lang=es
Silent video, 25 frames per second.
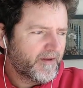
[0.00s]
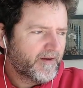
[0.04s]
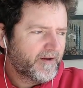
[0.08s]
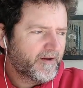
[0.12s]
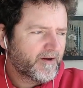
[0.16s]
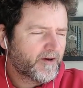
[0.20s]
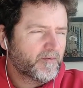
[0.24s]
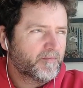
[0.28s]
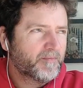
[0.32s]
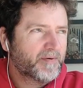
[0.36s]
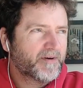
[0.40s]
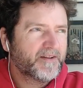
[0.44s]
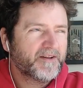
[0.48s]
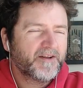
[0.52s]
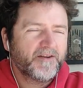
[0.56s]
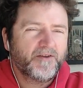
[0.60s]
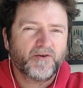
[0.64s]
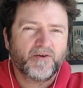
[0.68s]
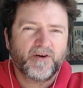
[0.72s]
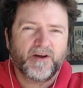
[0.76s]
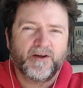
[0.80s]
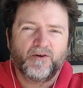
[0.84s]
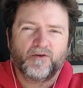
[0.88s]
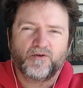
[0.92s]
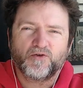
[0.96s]
he
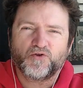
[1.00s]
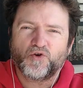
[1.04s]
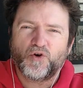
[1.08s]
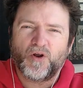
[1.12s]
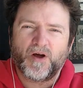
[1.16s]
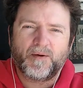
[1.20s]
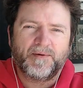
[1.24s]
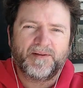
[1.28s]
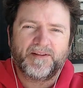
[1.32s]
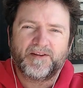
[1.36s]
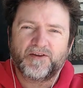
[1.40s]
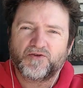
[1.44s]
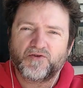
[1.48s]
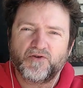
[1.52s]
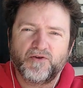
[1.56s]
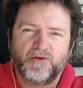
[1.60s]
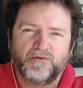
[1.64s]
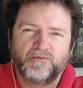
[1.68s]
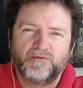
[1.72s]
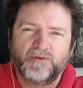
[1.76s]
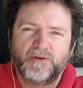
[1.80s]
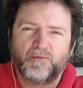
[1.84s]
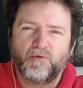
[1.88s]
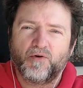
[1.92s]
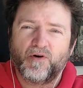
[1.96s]
comprendido que no solamente soy
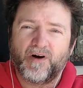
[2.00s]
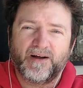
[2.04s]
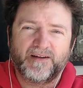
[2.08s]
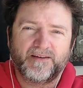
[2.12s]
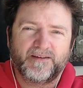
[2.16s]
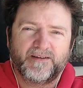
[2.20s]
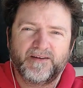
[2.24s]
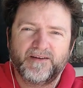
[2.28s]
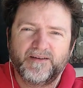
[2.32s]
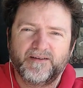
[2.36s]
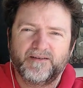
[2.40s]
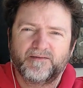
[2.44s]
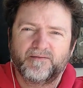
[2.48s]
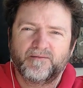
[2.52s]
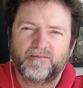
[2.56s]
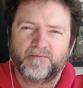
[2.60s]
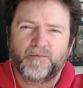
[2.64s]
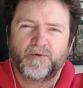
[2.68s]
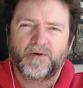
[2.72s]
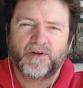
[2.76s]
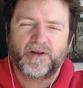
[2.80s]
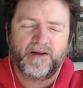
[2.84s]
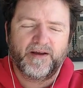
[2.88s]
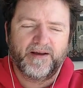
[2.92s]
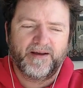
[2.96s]
un dibujante,
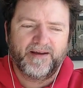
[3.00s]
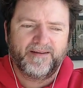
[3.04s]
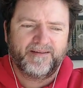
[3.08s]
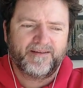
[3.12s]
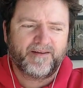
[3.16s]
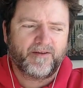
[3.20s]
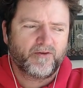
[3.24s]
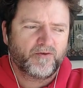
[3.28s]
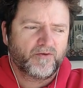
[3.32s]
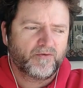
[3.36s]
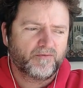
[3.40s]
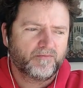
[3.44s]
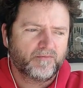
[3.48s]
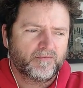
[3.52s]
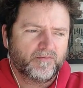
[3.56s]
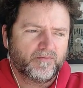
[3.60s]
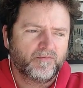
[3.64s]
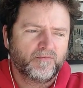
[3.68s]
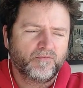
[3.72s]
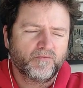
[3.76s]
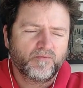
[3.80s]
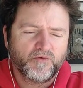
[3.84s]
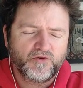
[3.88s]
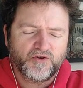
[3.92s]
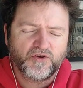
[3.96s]
porque he estado
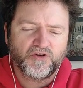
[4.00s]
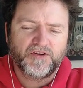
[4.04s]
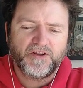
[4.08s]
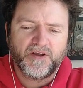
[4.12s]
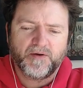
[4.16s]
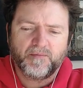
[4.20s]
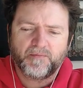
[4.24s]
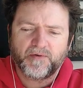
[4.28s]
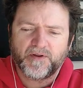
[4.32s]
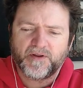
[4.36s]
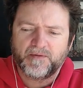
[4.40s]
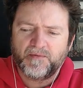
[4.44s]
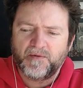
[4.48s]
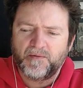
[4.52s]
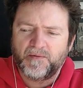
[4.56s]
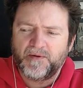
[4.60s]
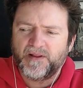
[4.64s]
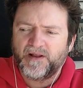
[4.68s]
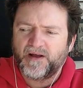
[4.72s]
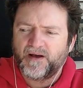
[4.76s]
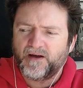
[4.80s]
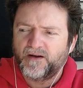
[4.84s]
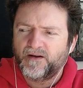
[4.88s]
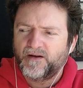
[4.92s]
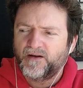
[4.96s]
mucho tiempo de mi
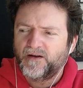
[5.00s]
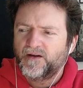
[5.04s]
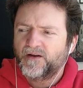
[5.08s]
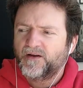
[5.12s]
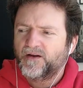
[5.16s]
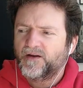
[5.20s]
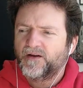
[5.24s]
vida